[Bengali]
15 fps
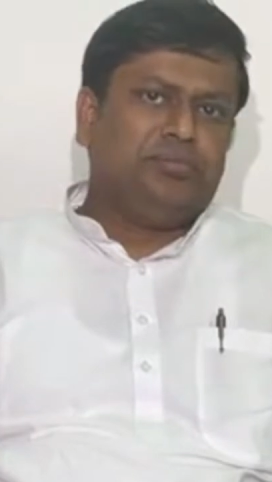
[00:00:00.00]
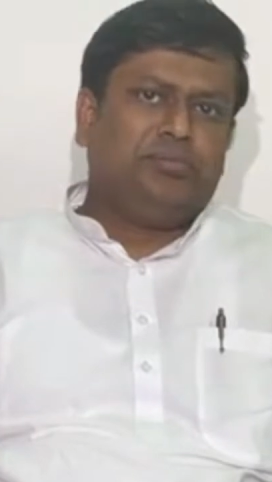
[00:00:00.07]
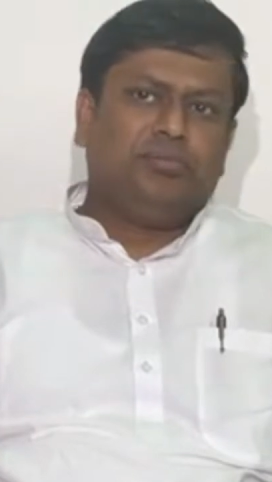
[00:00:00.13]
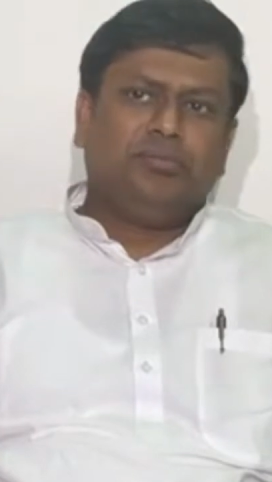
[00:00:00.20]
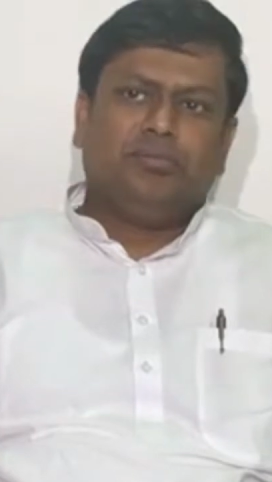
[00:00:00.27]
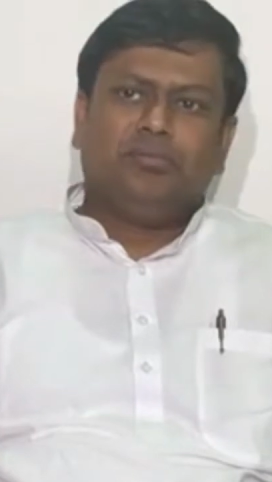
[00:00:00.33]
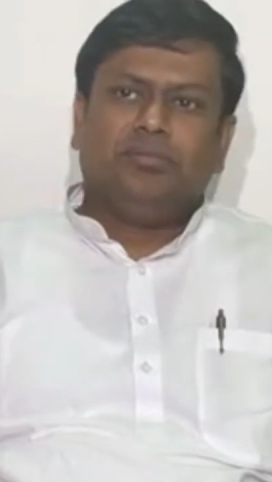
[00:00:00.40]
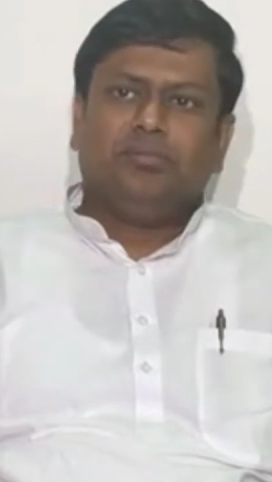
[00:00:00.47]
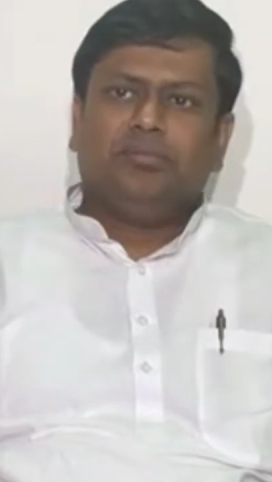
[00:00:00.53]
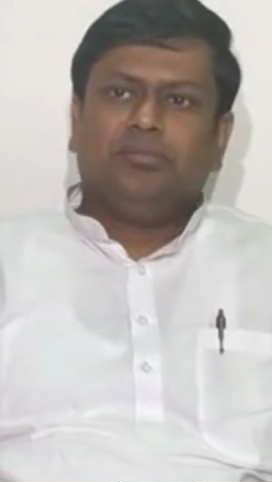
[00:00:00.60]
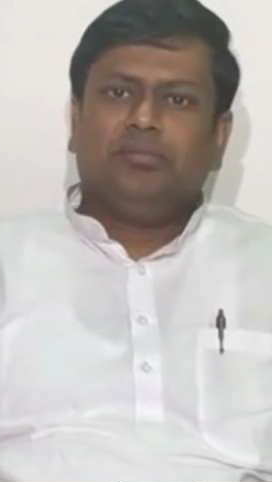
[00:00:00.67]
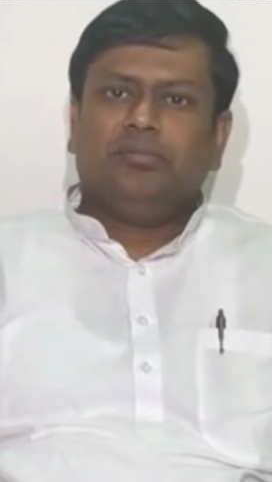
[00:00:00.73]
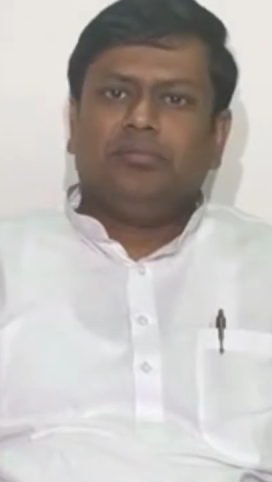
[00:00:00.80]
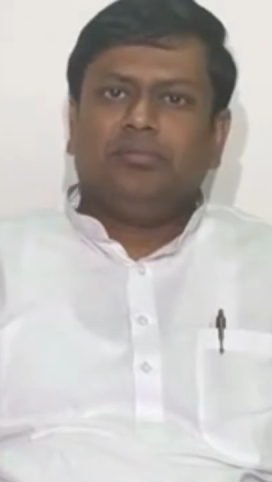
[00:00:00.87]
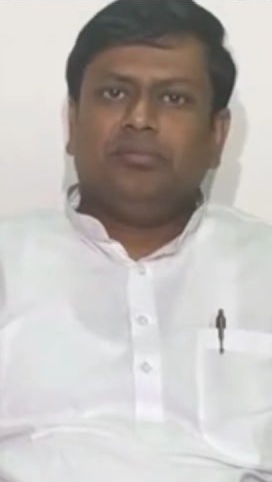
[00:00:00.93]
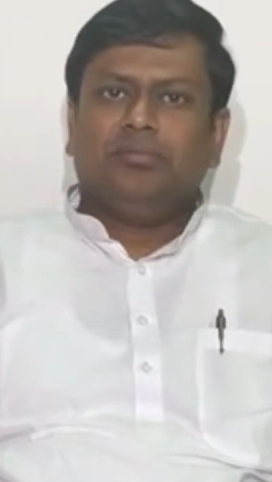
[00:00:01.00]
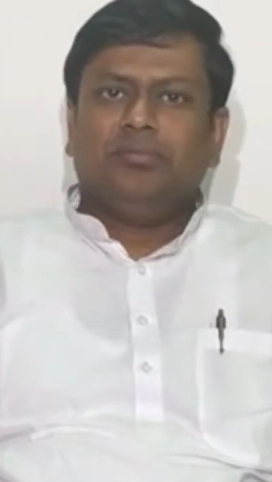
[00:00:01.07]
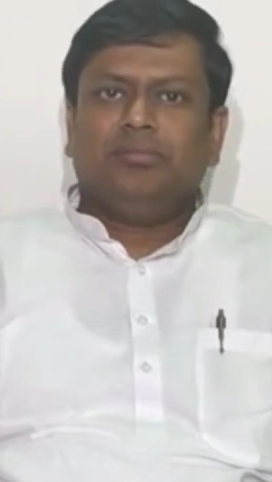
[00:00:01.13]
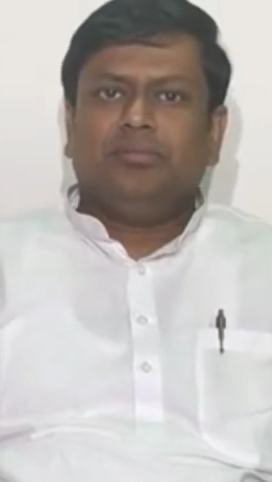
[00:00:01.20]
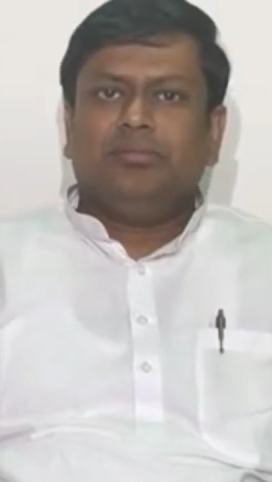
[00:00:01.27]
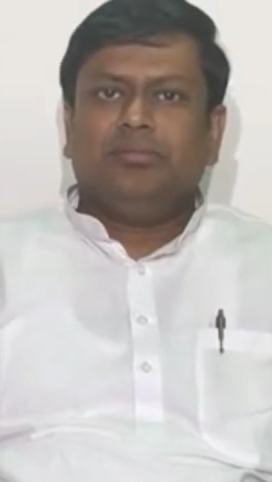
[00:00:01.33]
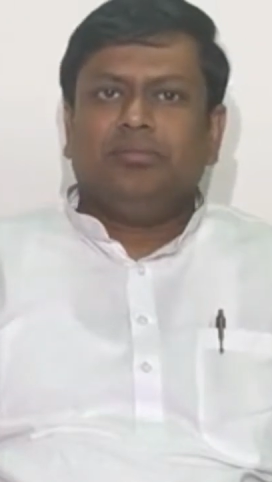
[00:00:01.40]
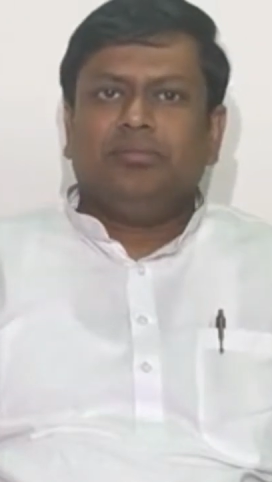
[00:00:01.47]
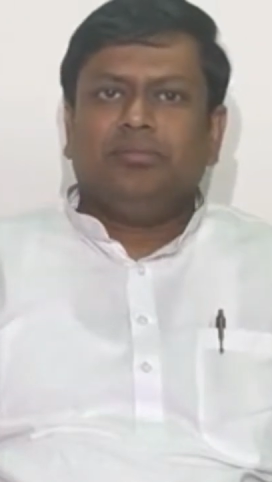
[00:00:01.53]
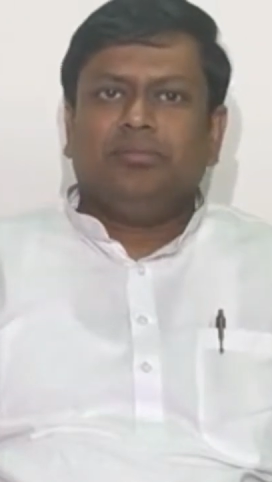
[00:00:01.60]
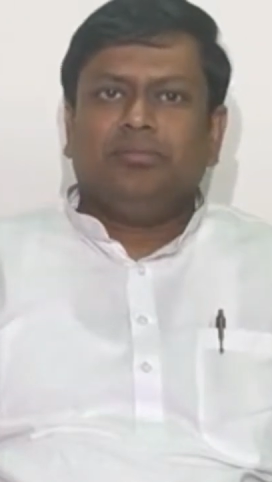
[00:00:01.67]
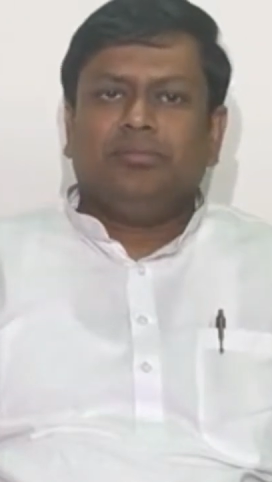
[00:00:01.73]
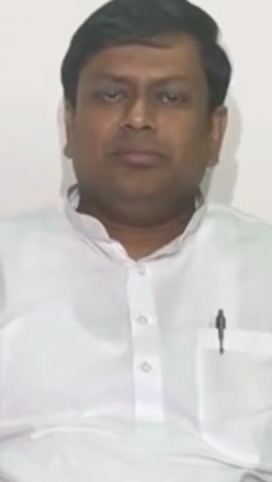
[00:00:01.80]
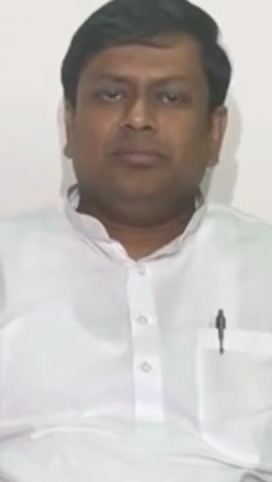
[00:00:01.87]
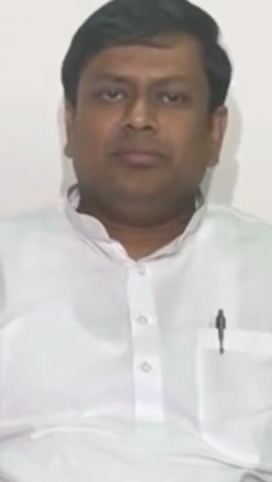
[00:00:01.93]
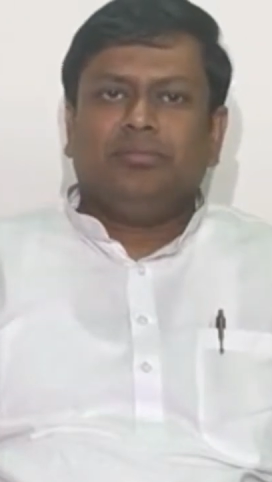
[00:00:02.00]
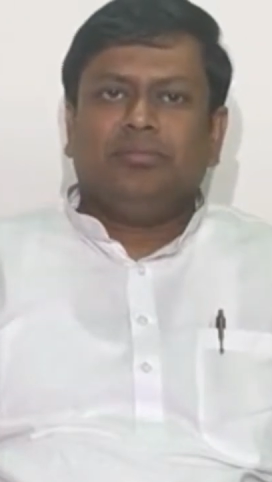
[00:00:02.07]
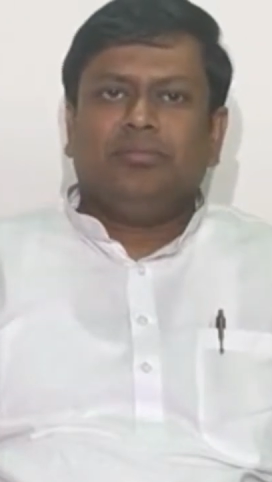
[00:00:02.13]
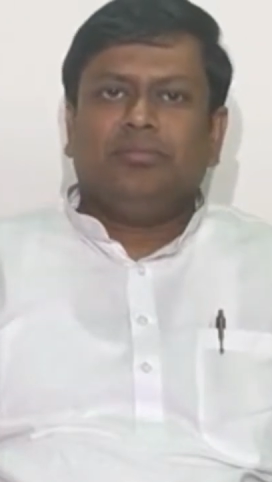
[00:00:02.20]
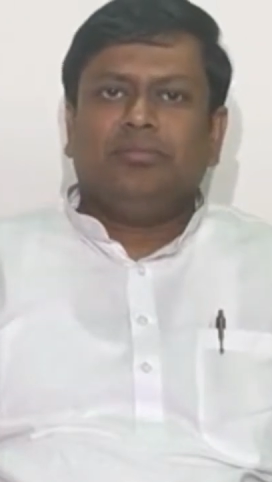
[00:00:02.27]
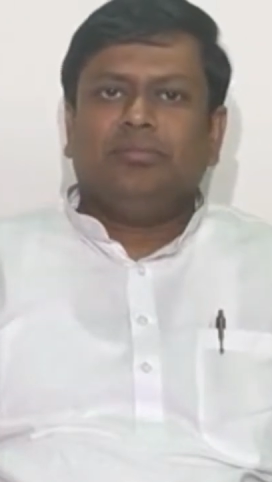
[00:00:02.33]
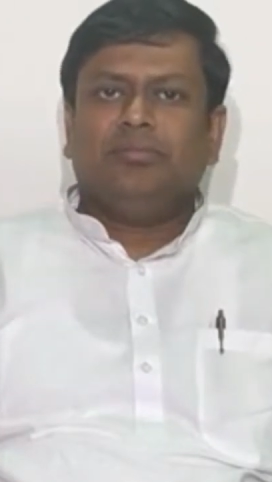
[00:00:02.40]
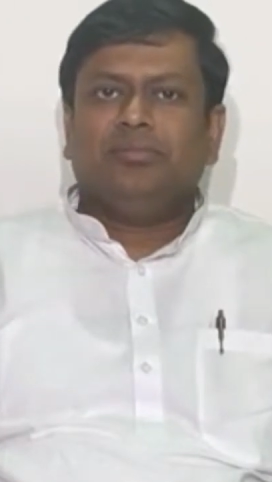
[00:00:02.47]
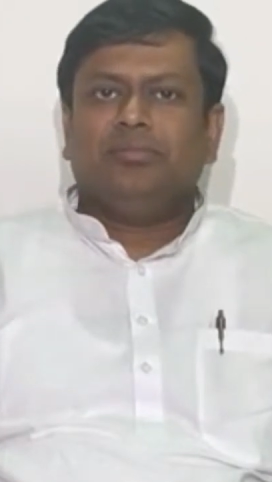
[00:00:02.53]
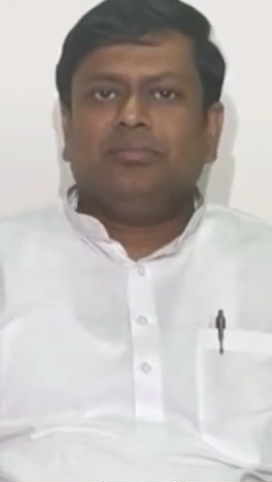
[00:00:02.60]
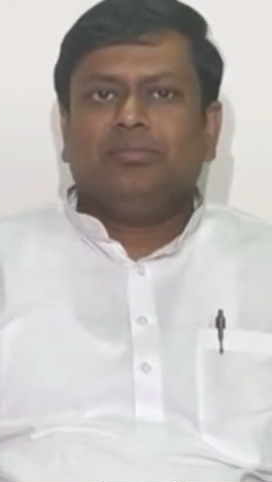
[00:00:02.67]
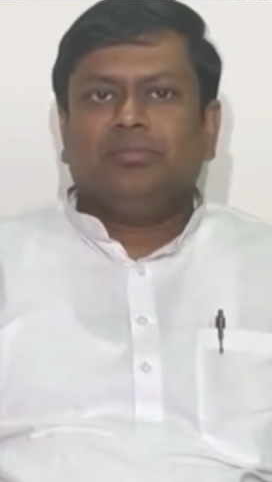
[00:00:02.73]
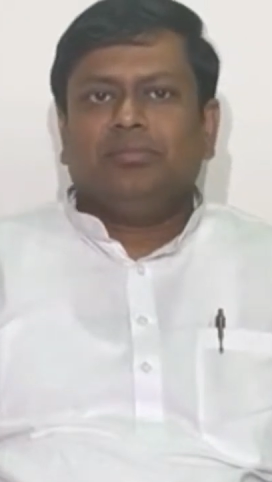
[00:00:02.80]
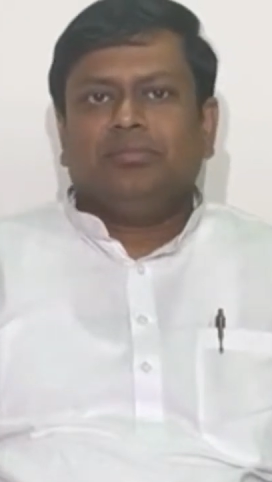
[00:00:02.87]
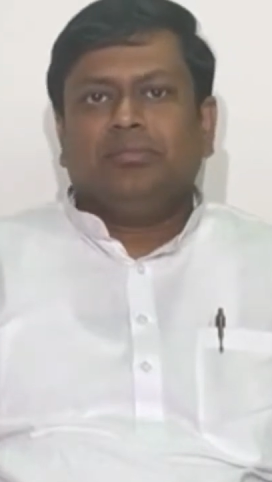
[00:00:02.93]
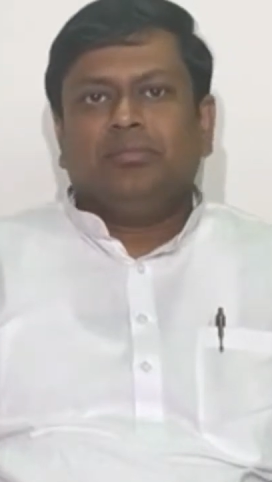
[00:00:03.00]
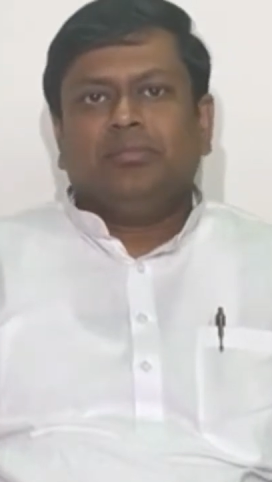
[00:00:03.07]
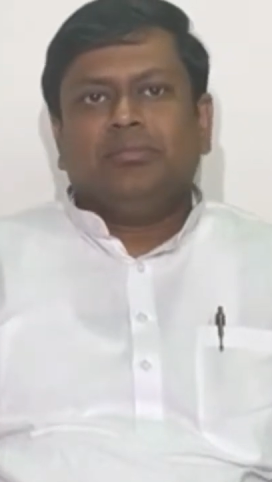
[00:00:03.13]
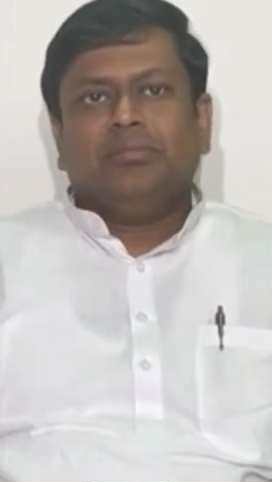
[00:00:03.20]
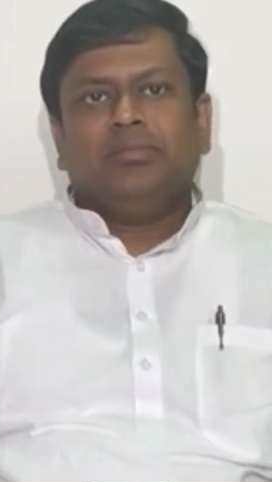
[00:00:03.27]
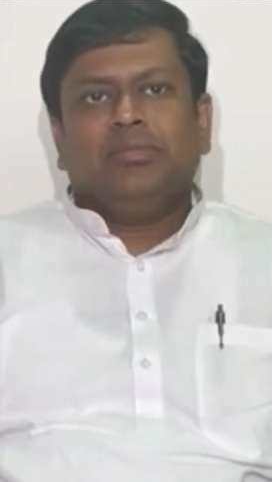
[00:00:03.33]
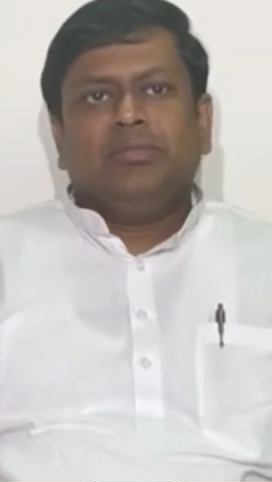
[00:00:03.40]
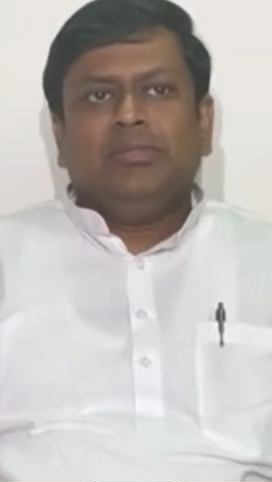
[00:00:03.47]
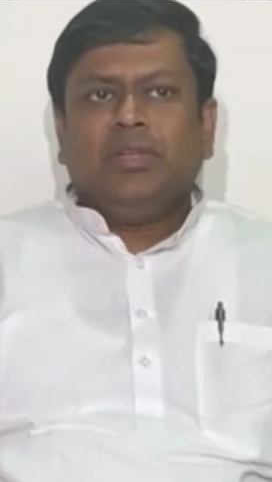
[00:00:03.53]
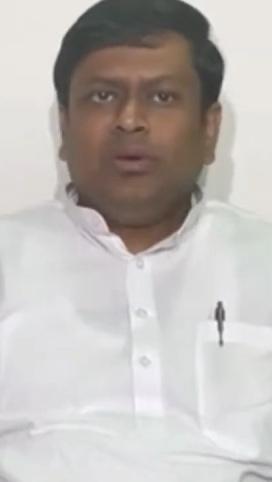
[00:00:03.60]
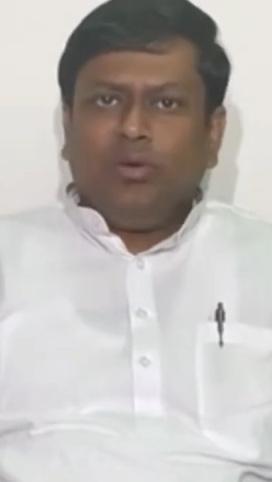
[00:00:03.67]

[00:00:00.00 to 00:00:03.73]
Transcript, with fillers: ওই গানটা কি আপনারা এখনো ইউজ করবেন এই তৃণমূল আর্না যেটা উনি গিয়েছিলেন